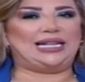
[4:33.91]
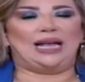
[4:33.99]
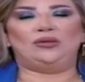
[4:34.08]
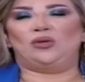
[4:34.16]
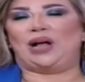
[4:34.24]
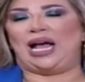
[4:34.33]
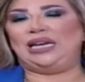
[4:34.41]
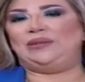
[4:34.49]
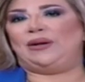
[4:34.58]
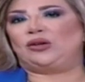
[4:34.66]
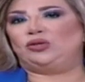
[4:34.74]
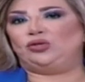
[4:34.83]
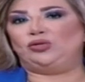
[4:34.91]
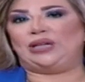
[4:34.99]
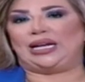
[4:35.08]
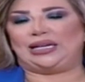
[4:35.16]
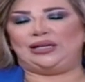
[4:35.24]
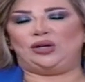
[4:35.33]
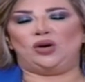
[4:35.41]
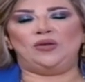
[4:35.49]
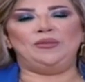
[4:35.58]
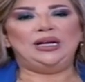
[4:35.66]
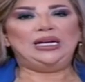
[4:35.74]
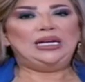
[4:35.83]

لانه غالبا ردودك اليوم